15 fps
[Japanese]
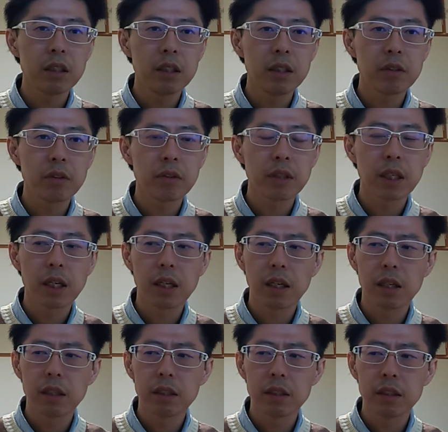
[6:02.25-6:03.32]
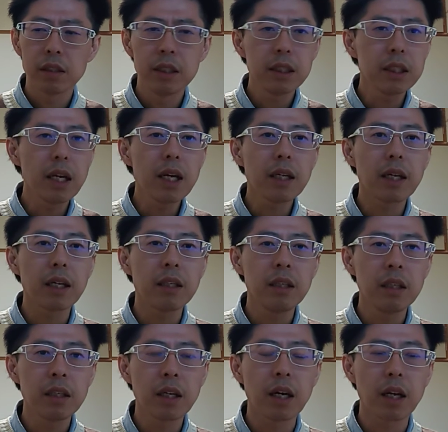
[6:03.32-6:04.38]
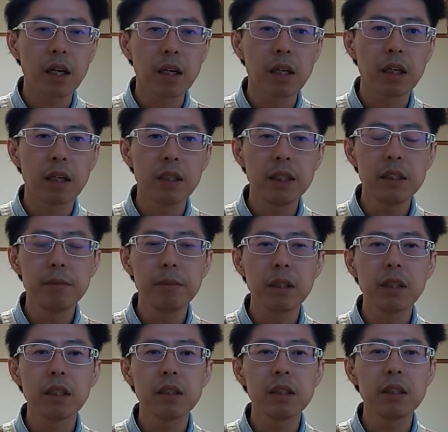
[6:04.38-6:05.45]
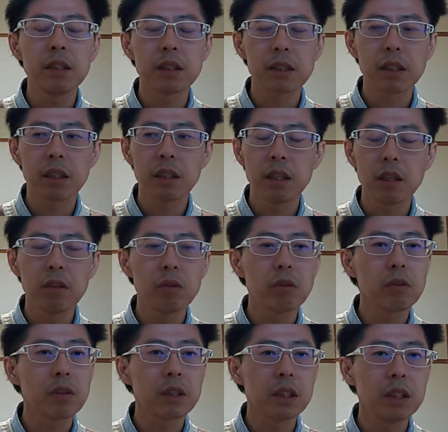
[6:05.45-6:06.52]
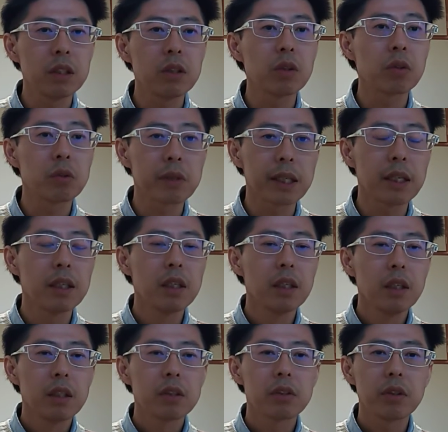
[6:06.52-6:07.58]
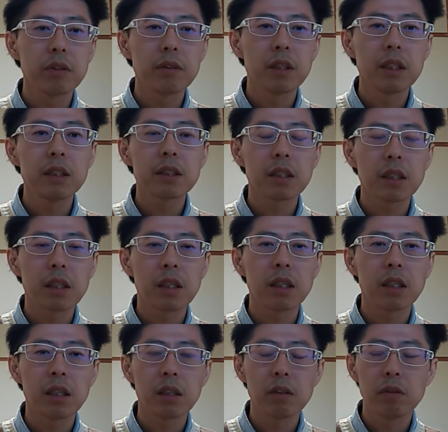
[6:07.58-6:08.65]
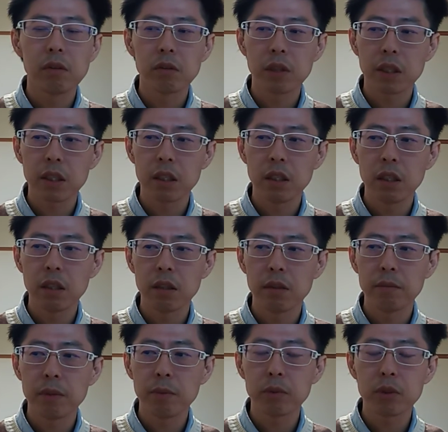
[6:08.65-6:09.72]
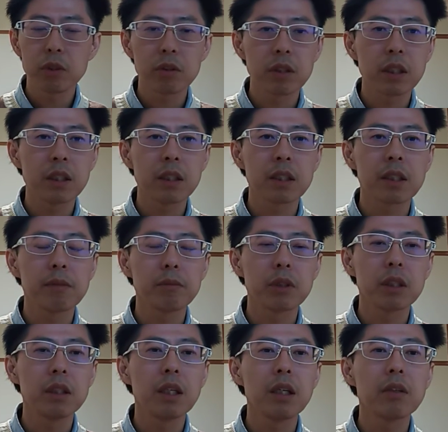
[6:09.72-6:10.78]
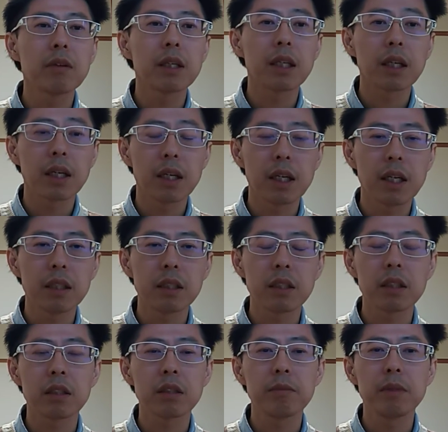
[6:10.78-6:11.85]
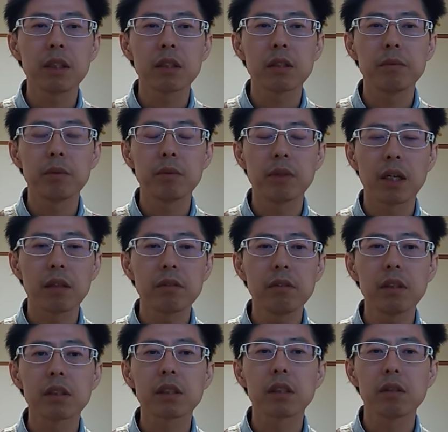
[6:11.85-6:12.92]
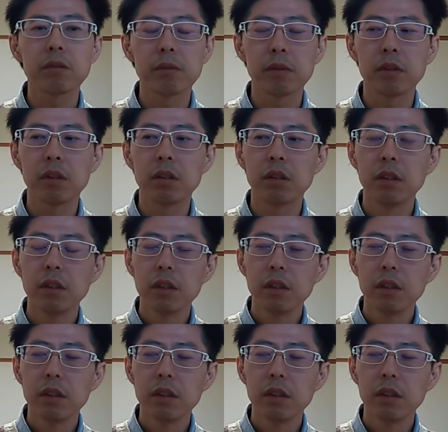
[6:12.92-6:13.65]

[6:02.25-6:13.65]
地位というか実権がないから一民間人ですからできることは陳情とかそれぐらいですから法的に、まあ、もちろん岸田さんも知り合いとかだから話進みやすい分はあるんですけども